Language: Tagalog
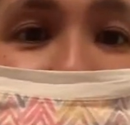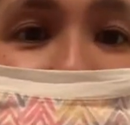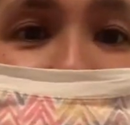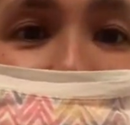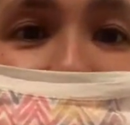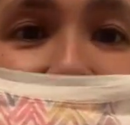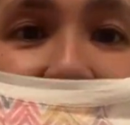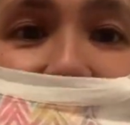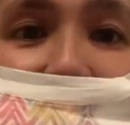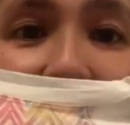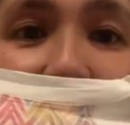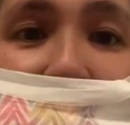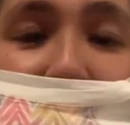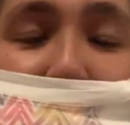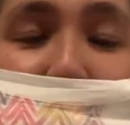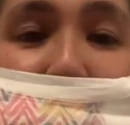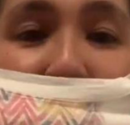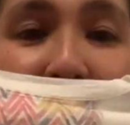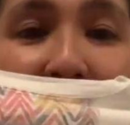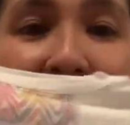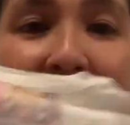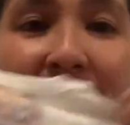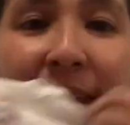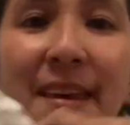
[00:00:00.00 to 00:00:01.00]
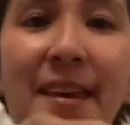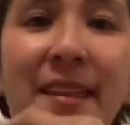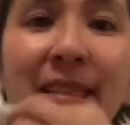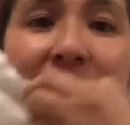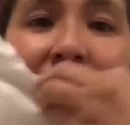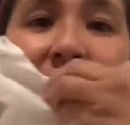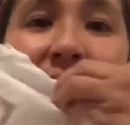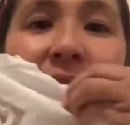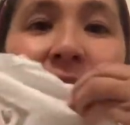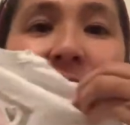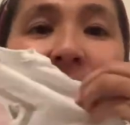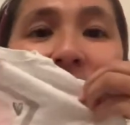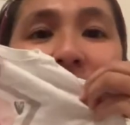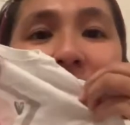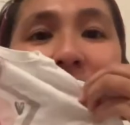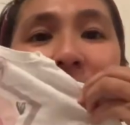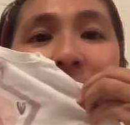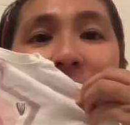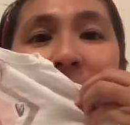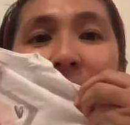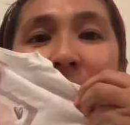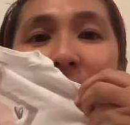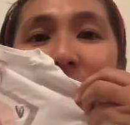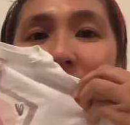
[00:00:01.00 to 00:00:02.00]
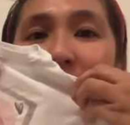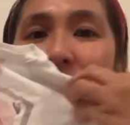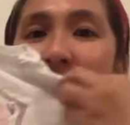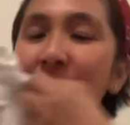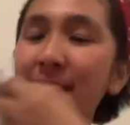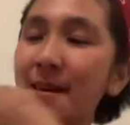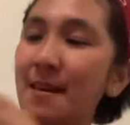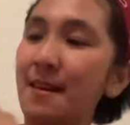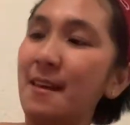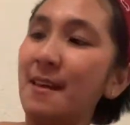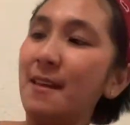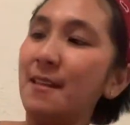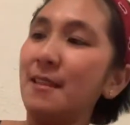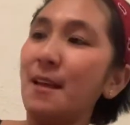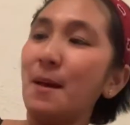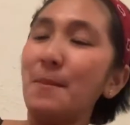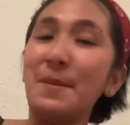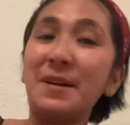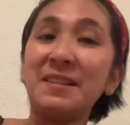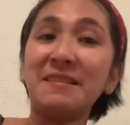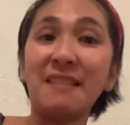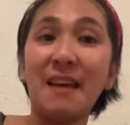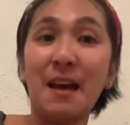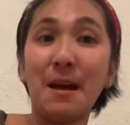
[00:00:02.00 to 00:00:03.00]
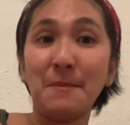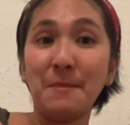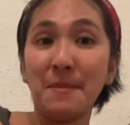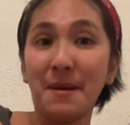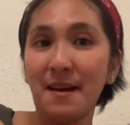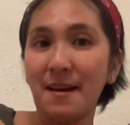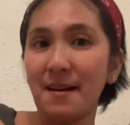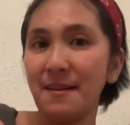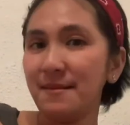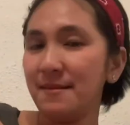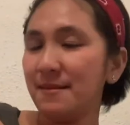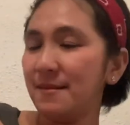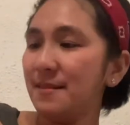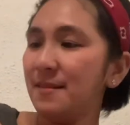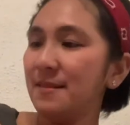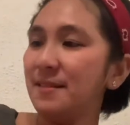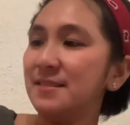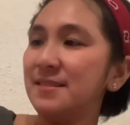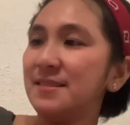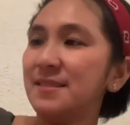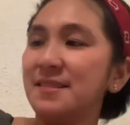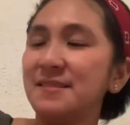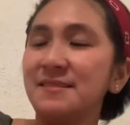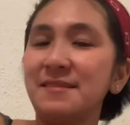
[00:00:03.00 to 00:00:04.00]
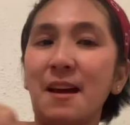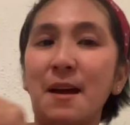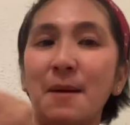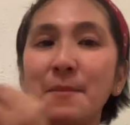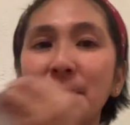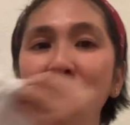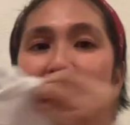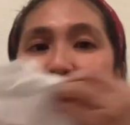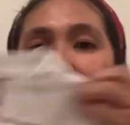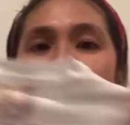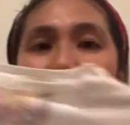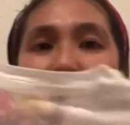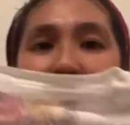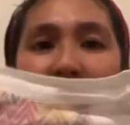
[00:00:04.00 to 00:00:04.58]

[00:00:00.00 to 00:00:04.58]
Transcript: Sara pa din. Tamang-tama sa summer.